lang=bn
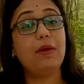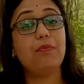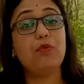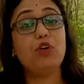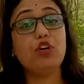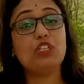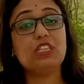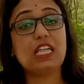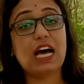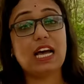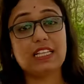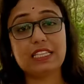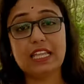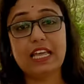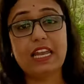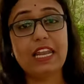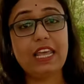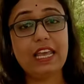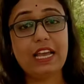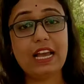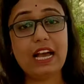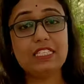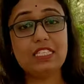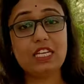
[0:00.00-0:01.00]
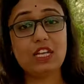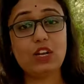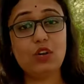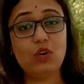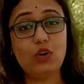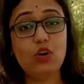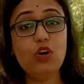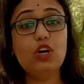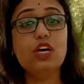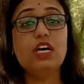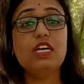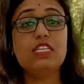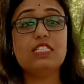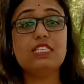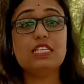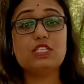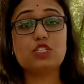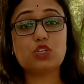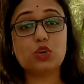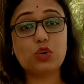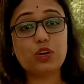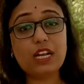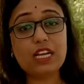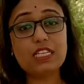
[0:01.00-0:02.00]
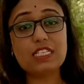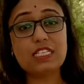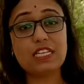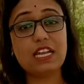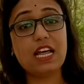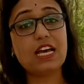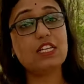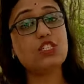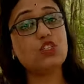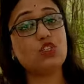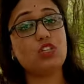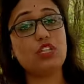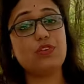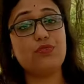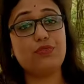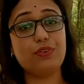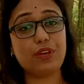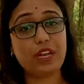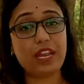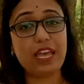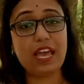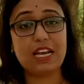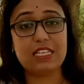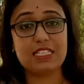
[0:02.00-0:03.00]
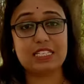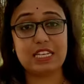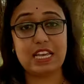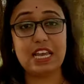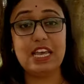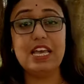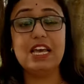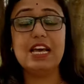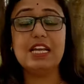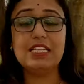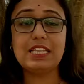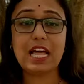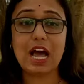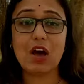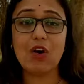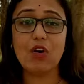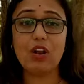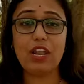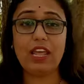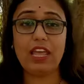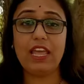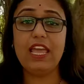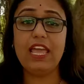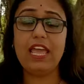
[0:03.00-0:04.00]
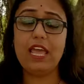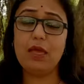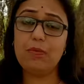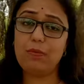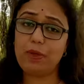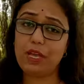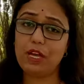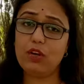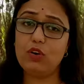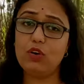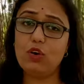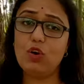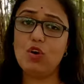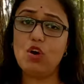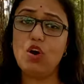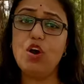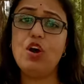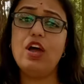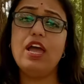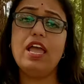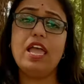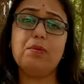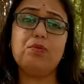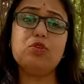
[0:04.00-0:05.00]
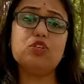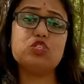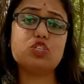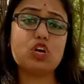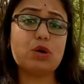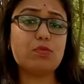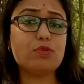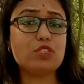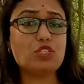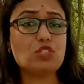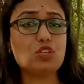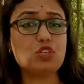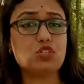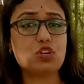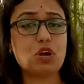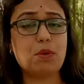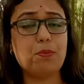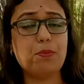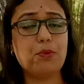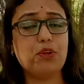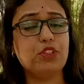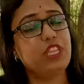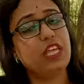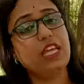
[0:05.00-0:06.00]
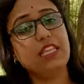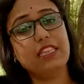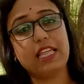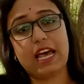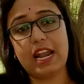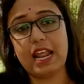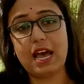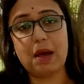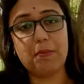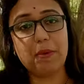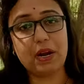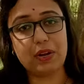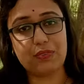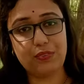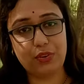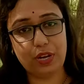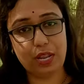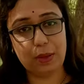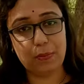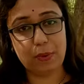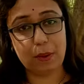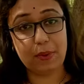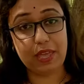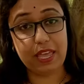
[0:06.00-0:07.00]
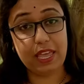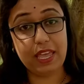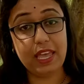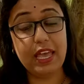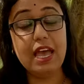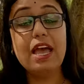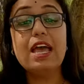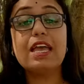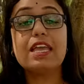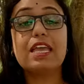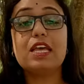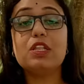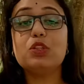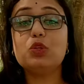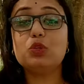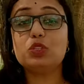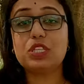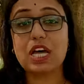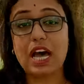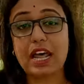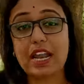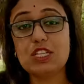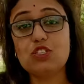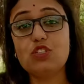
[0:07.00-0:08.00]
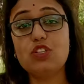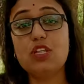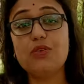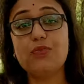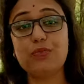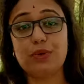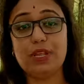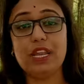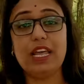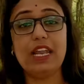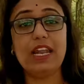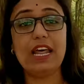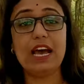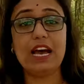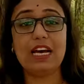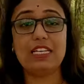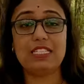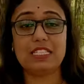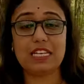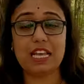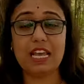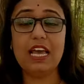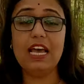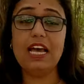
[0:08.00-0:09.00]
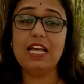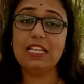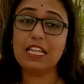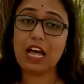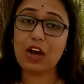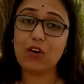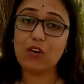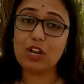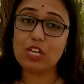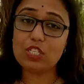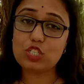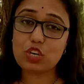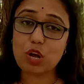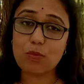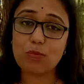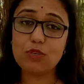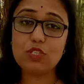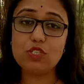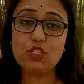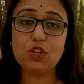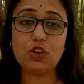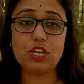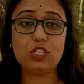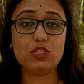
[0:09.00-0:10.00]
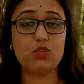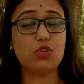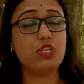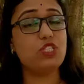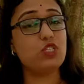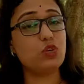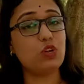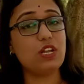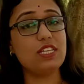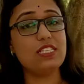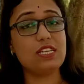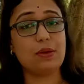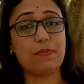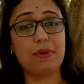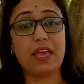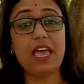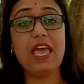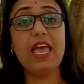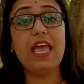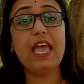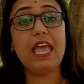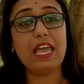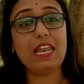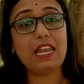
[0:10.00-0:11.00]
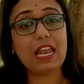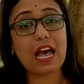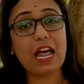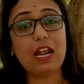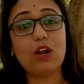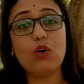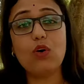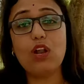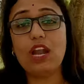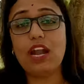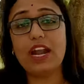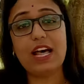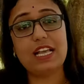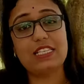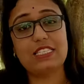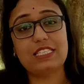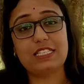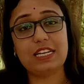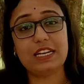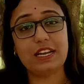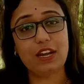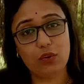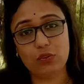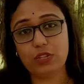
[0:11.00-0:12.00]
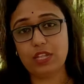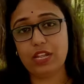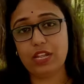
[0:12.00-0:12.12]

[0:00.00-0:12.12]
এবং তাতে লেখা ছিল যে সন্ন্যাসীরা যদি ফিরে আসে তাহলে এই বিগ্রহ এবং সমস্ত সম্পত্তি তারা আবার ফিরে পাবে কিন্তু তারা যদি ফিরে না আসে তাহলে সমস্ত কিছুই চলে যাবে এই লালগোলা রাজস্টেটের